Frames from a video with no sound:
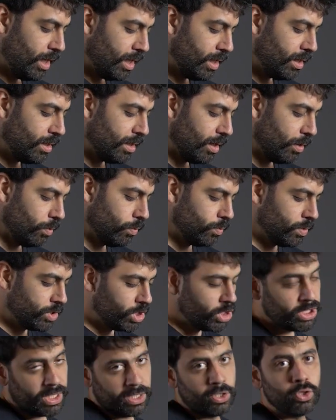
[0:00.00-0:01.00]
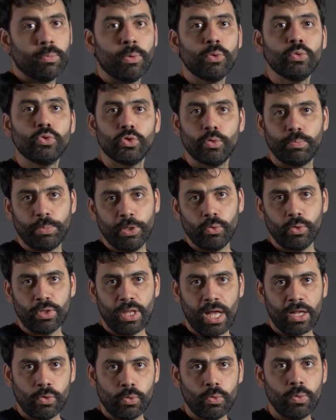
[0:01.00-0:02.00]
Então a gente tem que tomar um super
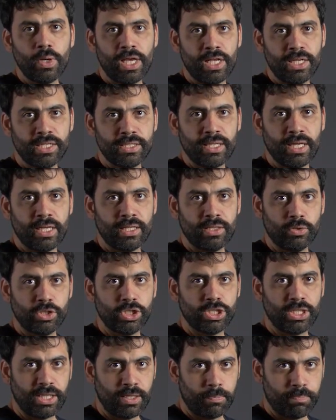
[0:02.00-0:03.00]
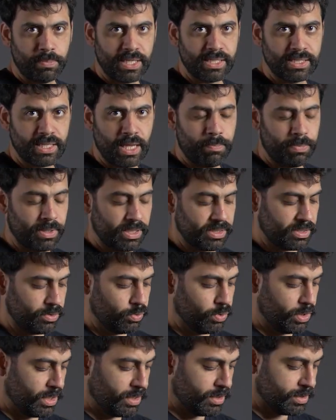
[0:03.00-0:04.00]
cuidado com eles, né? Então a gente tem que prezar pela
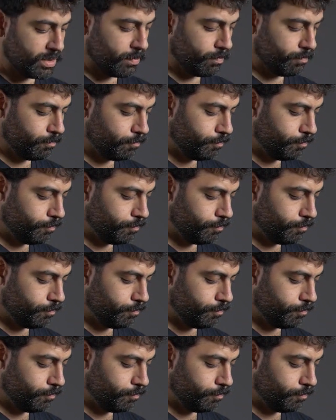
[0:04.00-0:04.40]
segurança.